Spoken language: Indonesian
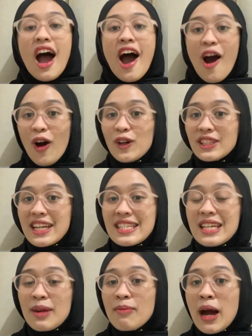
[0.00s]
Outer oh,
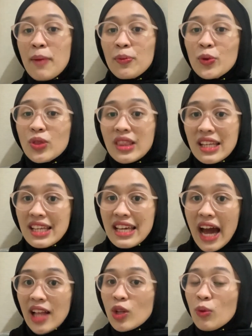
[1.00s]
serba putih
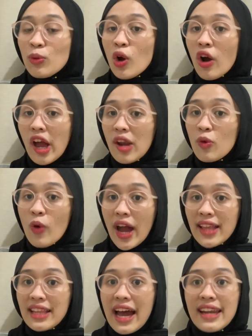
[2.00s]
atau broken
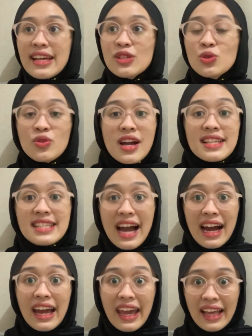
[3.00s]
white Ada juga
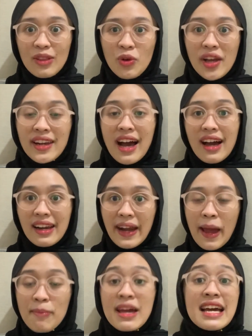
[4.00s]
jaket warna
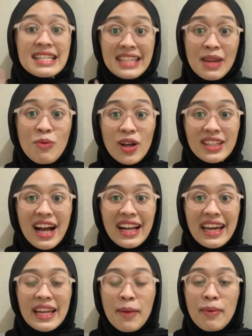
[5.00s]
krem Jadi buat
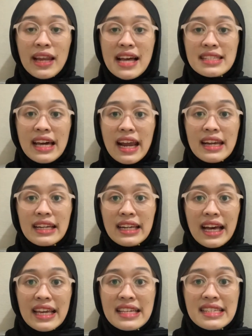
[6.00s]
kalian yang penasaran dan
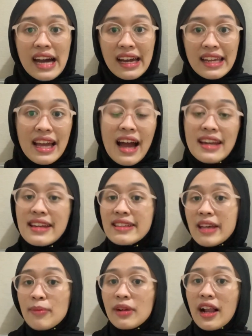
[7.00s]
lagi nyari yang ada di
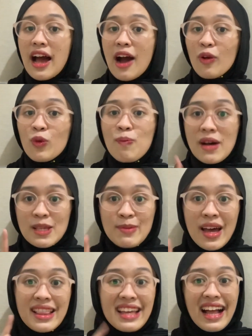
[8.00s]
thumbnail aku Pas
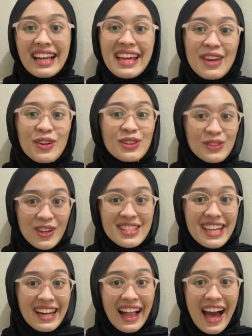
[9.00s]
banget kalian nonton
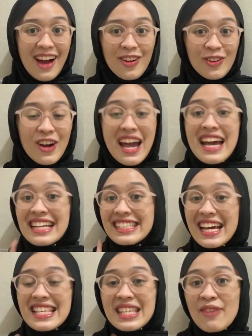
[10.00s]
channel aku
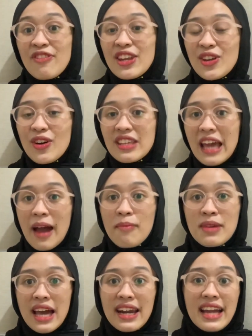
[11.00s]
Jangan skip videonya
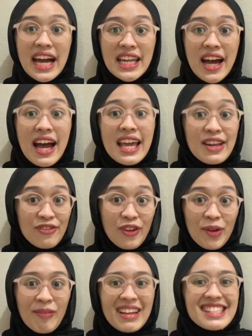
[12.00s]
biar gak ada
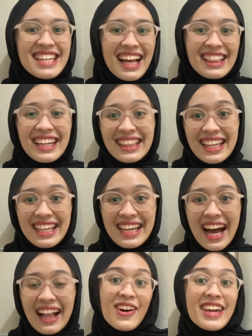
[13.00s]
informasi yang
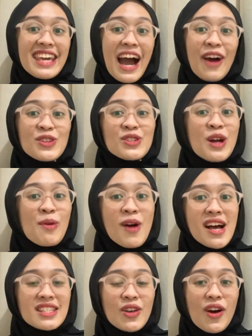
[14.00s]
tertinggal Oh iya aku juga mau
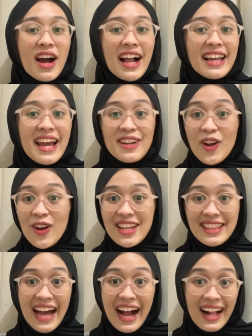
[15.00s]
ngasih tau kalian Kalau di
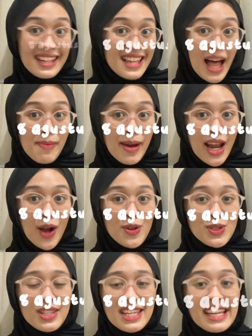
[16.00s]
tanggal 8
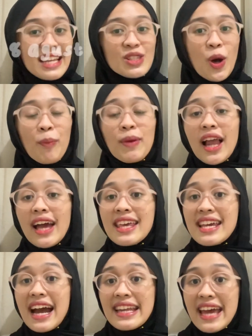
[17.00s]
Agustus ini Sophie lagi
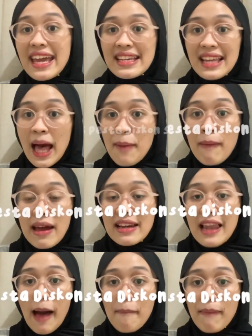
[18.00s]
ngadain
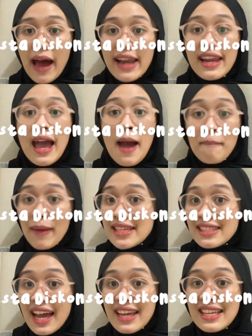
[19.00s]
88
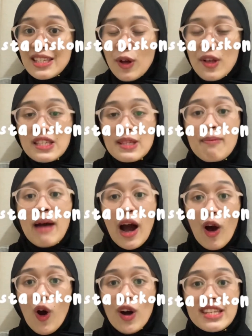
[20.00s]
Pesta diskon
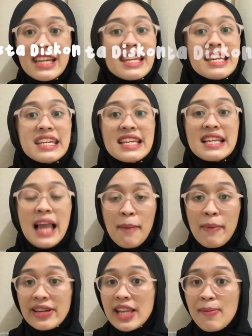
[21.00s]
sembako Jadi di
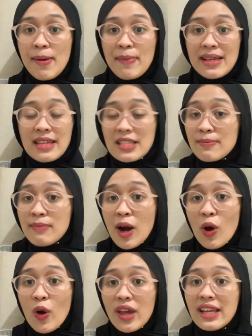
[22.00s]
88 Pesta
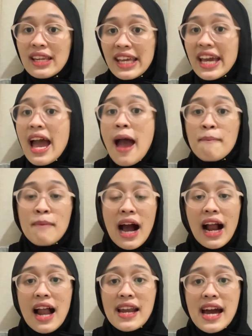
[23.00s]
Sembako ini
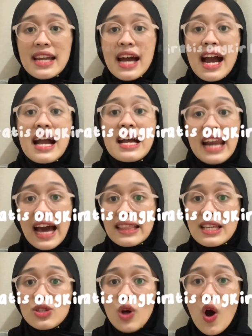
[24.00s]
bakalan ada
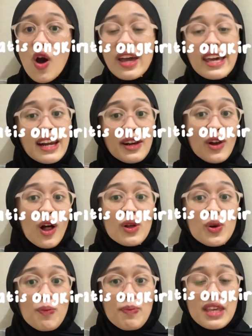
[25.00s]
gratis ongkir 0
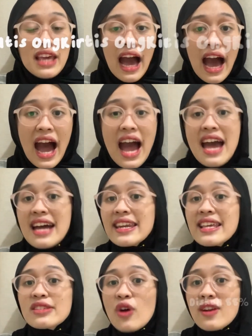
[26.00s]
rupiah,
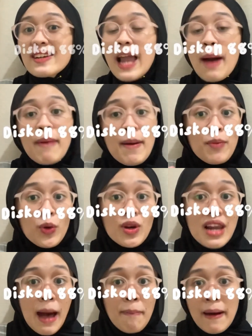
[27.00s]
diskon
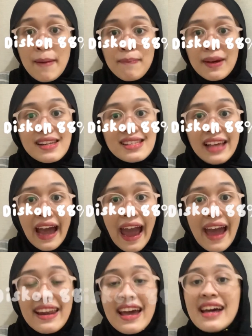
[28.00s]
88%
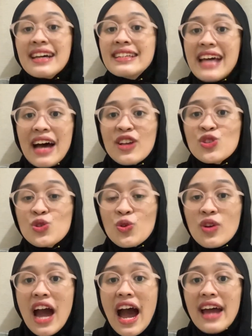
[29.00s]
dan
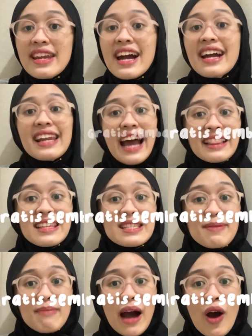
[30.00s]
juga ada gratis
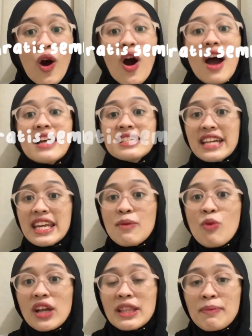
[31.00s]
sembako. Jadi
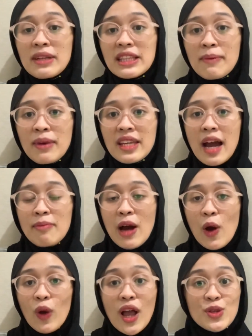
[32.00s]
buat temen-temen yang
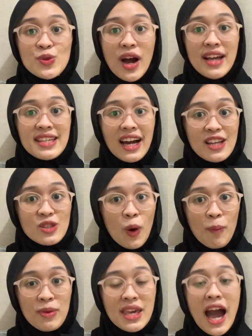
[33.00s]
mau langsung aja ke
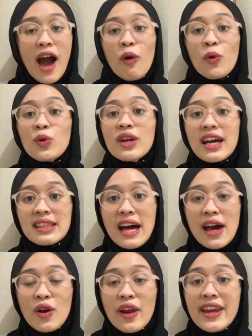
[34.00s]
Shopee, aku udah
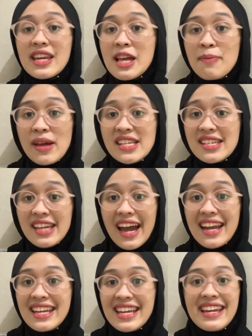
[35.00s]
taruh landing page-nya
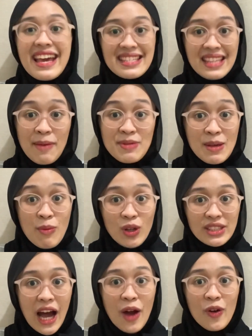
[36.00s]
di deskripsi
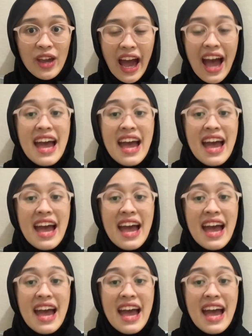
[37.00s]
box aku ya.